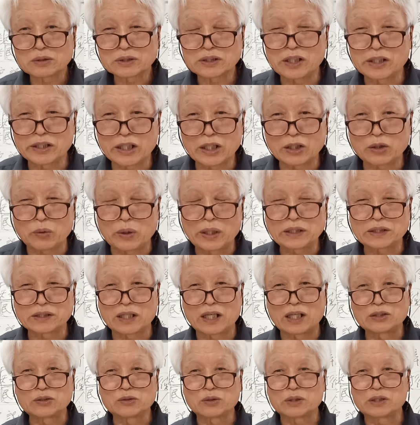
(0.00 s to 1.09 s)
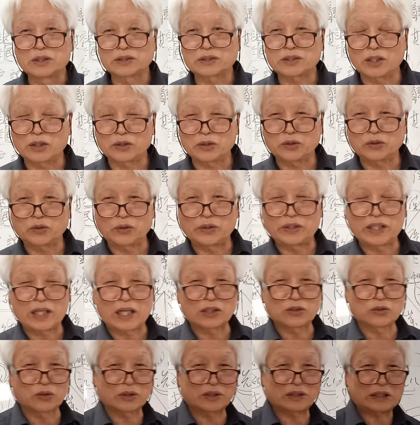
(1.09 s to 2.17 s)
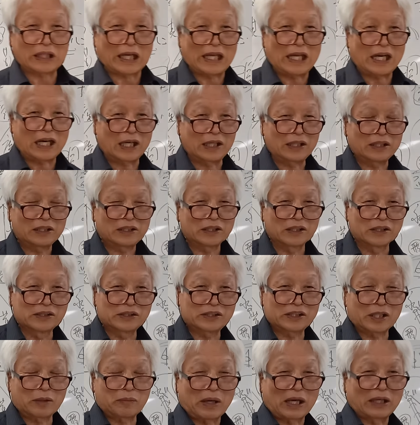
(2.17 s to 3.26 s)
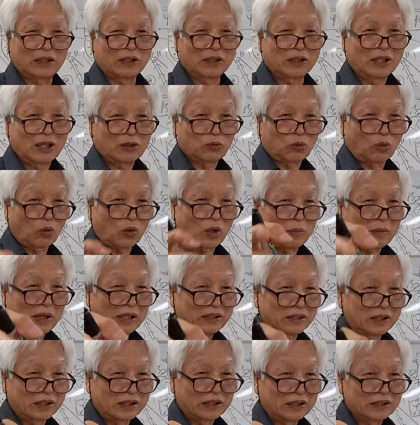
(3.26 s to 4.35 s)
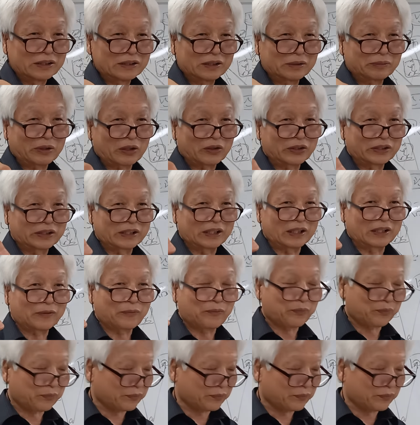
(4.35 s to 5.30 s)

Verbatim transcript: 설계도가 있어가지고 그 설계도에 의해 가지고 다양한 현실에 맞는 도로가 만들어진 거지. 바로 형기야.